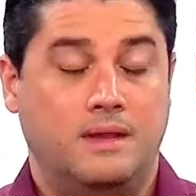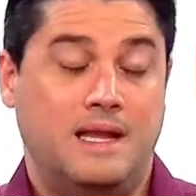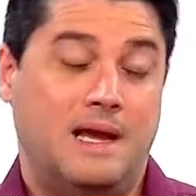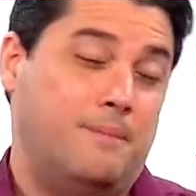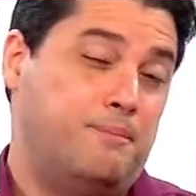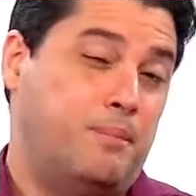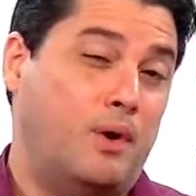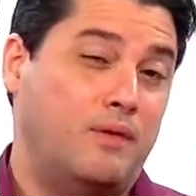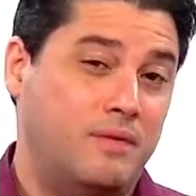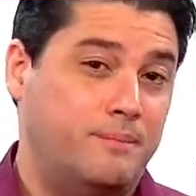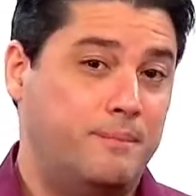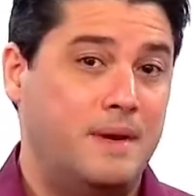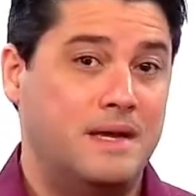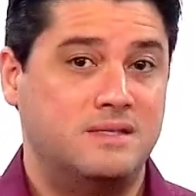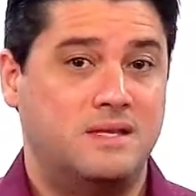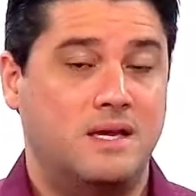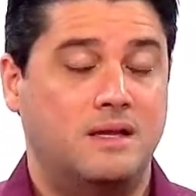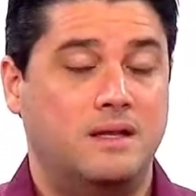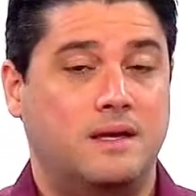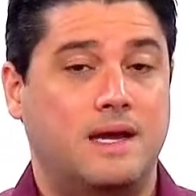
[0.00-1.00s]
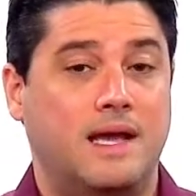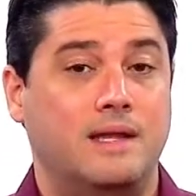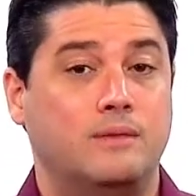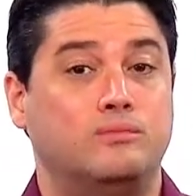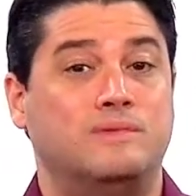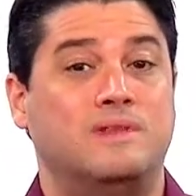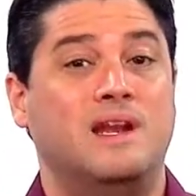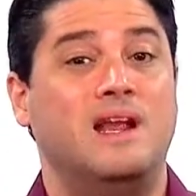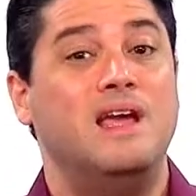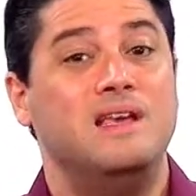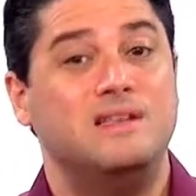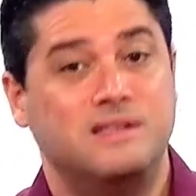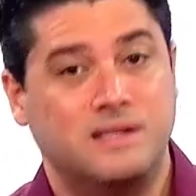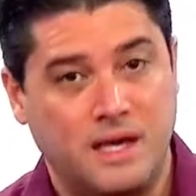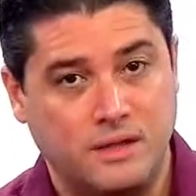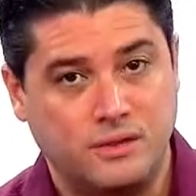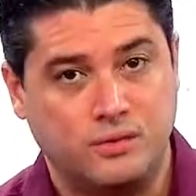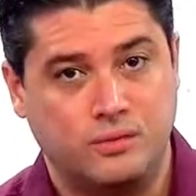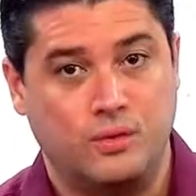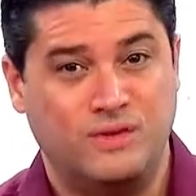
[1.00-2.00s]
na prova passada caíram três
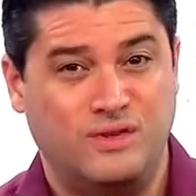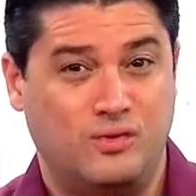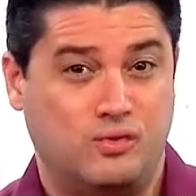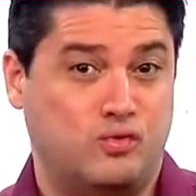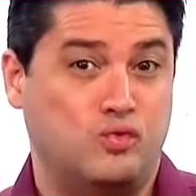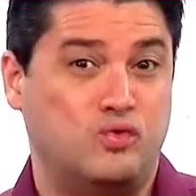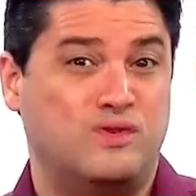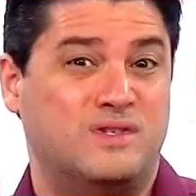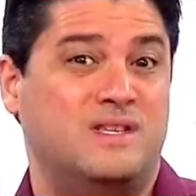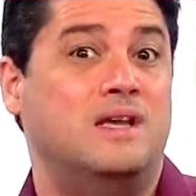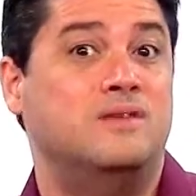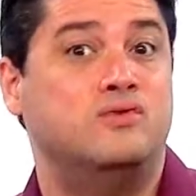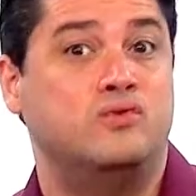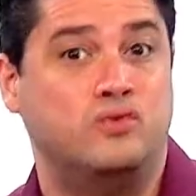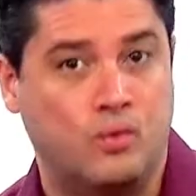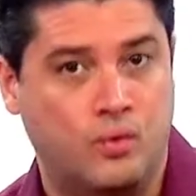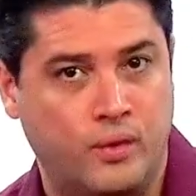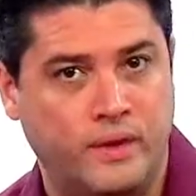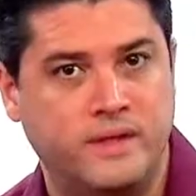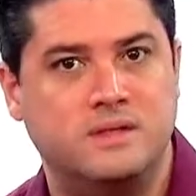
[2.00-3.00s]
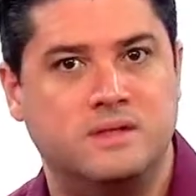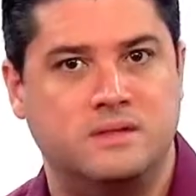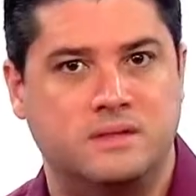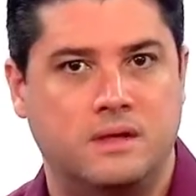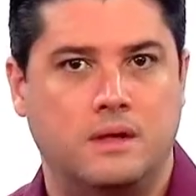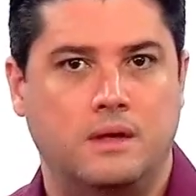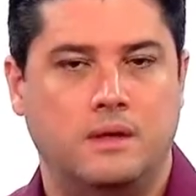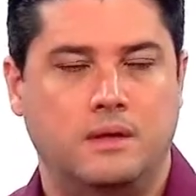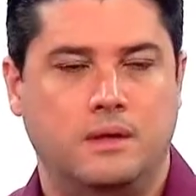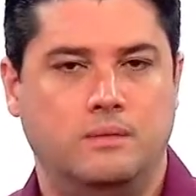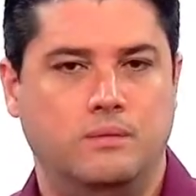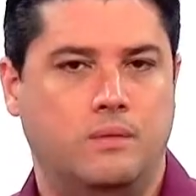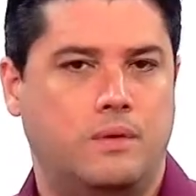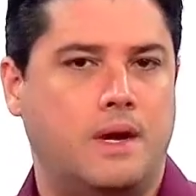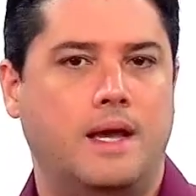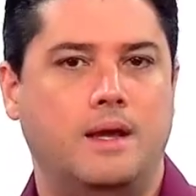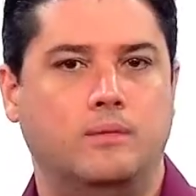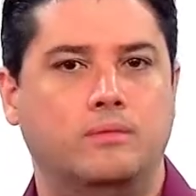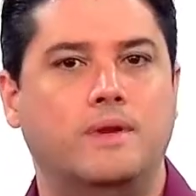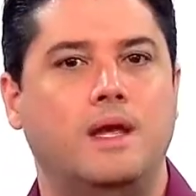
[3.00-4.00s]
questões de sucessões e não
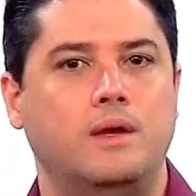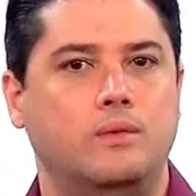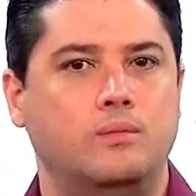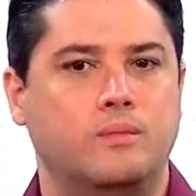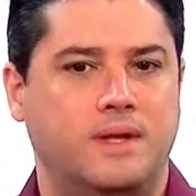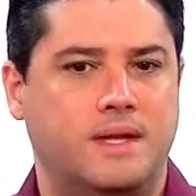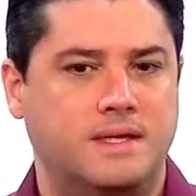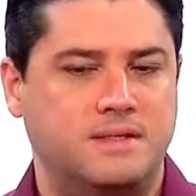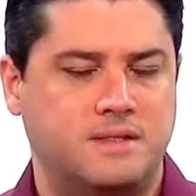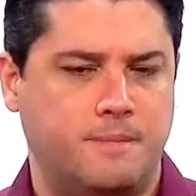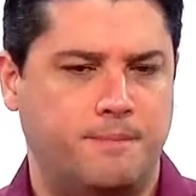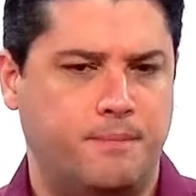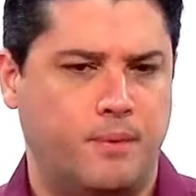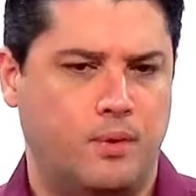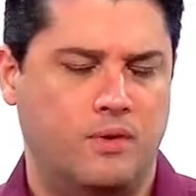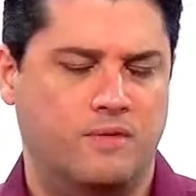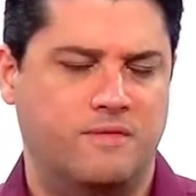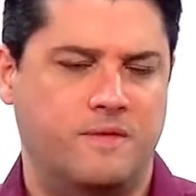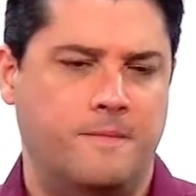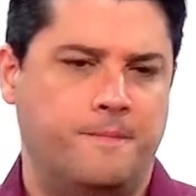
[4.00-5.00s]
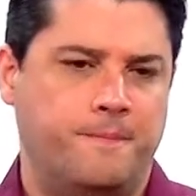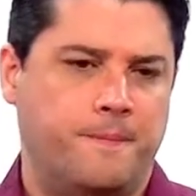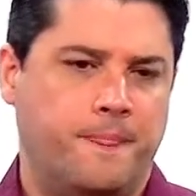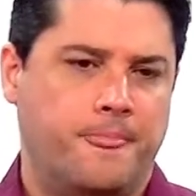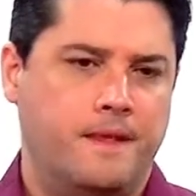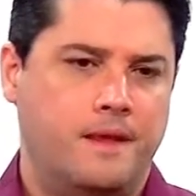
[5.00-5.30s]
caiu nenhuma nessa prova.